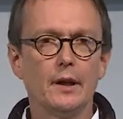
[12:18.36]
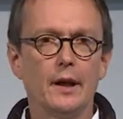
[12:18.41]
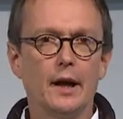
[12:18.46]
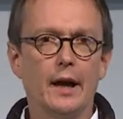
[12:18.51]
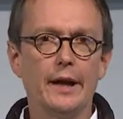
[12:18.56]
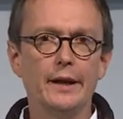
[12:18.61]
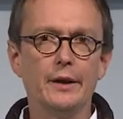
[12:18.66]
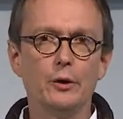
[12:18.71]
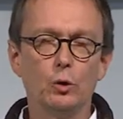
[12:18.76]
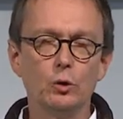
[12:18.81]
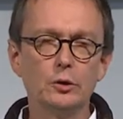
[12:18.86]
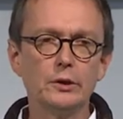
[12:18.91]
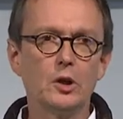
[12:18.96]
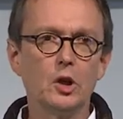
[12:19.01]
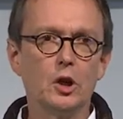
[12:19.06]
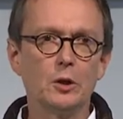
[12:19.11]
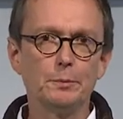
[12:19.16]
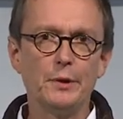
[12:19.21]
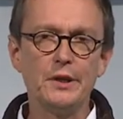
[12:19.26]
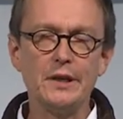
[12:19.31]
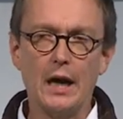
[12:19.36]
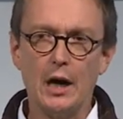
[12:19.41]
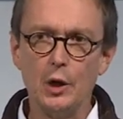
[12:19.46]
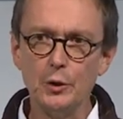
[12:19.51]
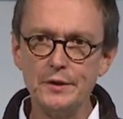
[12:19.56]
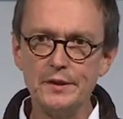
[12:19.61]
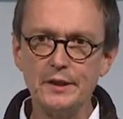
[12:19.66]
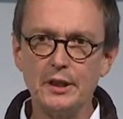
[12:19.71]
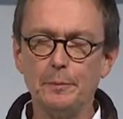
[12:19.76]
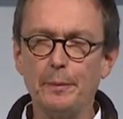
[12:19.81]
ein unglaublich
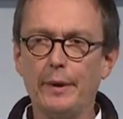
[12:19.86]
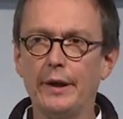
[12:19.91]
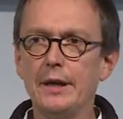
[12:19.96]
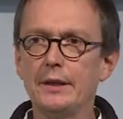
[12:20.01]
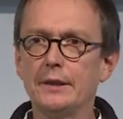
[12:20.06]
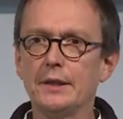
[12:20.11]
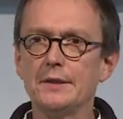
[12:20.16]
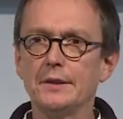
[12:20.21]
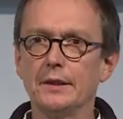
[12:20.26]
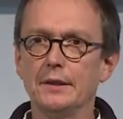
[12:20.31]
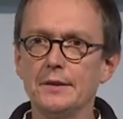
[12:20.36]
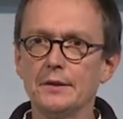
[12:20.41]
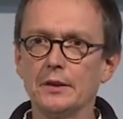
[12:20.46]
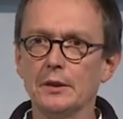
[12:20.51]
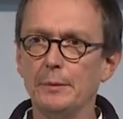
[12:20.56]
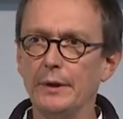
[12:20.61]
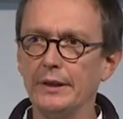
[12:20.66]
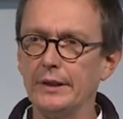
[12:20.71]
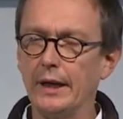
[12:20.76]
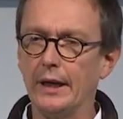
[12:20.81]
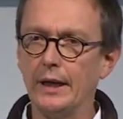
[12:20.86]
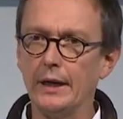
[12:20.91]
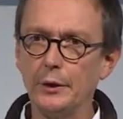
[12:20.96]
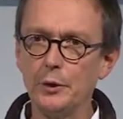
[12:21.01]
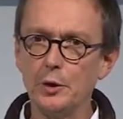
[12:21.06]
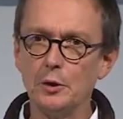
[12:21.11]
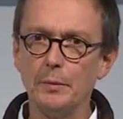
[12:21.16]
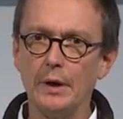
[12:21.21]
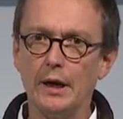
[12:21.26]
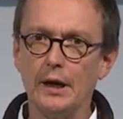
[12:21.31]
ausgeprägtes
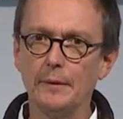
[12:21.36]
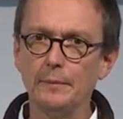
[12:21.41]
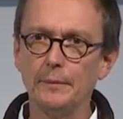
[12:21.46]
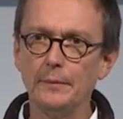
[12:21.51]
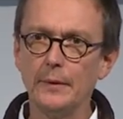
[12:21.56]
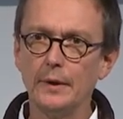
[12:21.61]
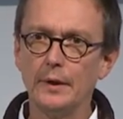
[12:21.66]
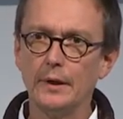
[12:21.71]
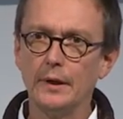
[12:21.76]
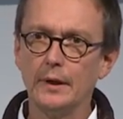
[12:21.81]
Instrumentarium haben,